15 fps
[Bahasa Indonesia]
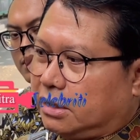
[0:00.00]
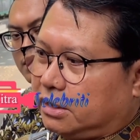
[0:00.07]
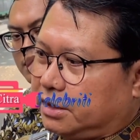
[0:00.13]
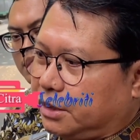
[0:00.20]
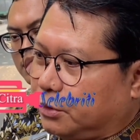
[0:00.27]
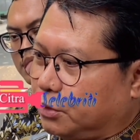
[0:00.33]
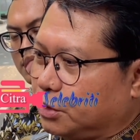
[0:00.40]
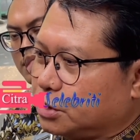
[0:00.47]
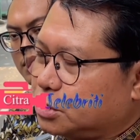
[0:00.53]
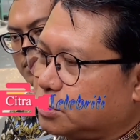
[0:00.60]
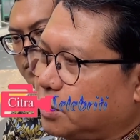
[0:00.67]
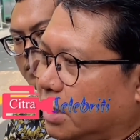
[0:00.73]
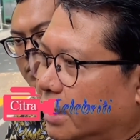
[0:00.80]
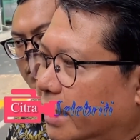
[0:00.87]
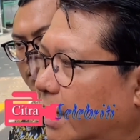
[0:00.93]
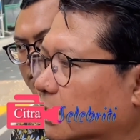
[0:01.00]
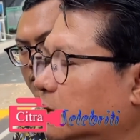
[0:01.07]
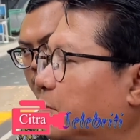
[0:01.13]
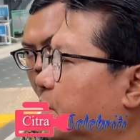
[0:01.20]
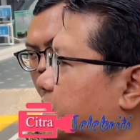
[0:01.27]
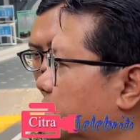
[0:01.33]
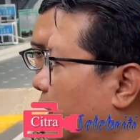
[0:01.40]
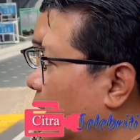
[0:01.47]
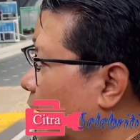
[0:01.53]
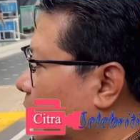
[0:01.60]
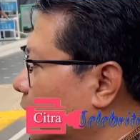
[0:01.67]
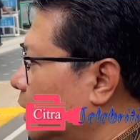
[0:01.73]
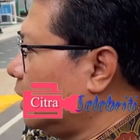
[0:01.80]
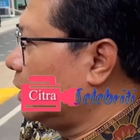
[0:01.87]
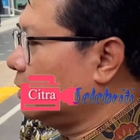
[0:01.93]
diurus mengenai akta
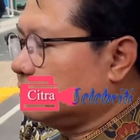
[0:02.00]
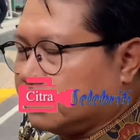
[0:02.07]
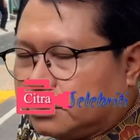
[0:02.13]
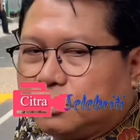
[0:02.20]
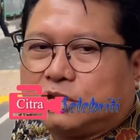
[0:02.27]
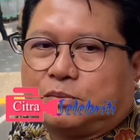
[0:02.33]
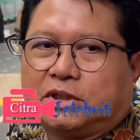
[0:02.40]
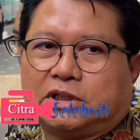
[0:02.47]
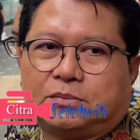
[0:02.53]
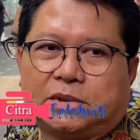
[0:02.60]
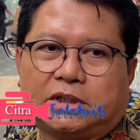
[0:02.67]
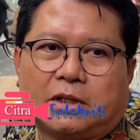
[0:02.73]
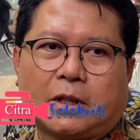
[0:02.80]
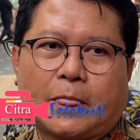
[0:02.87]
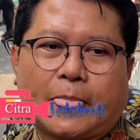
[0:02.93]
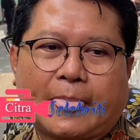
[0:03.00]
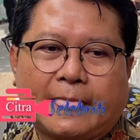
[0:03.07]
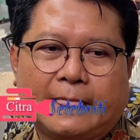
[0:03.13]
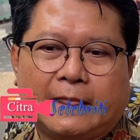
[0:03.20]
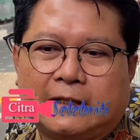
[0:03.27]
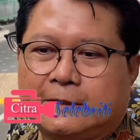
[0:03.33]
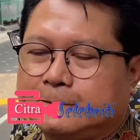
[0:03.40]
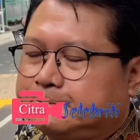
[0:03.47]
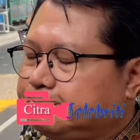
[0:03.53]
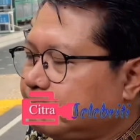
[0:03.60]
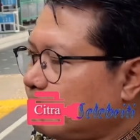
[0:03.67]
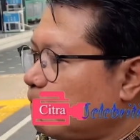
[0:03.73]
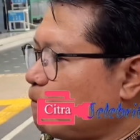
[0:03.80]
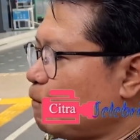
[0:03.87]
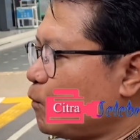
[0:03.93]
perceraiannya itu teman-teman Bang, kalau menurut
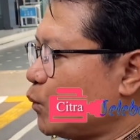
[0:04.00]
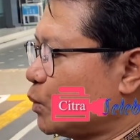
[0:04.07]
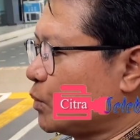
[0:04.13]
uh,